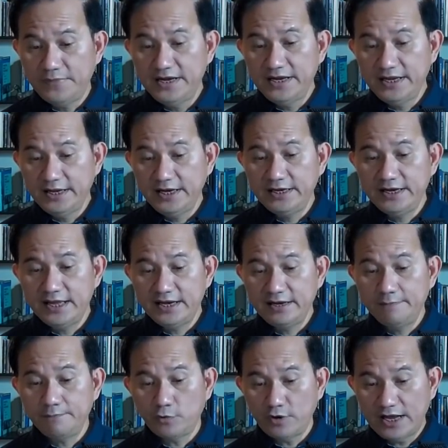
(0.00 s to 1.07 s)
pendiri dari
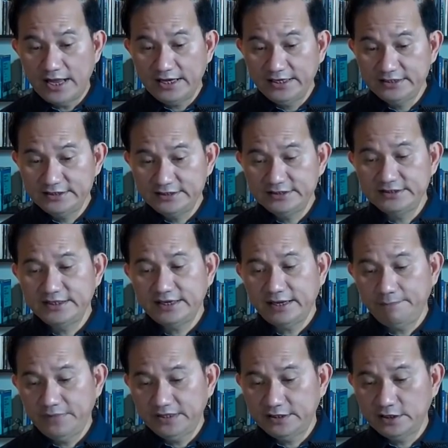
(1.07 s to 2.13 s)
Polaris
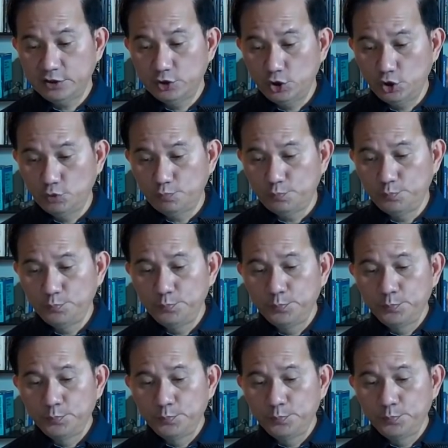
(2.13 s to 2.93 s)
Capital Group.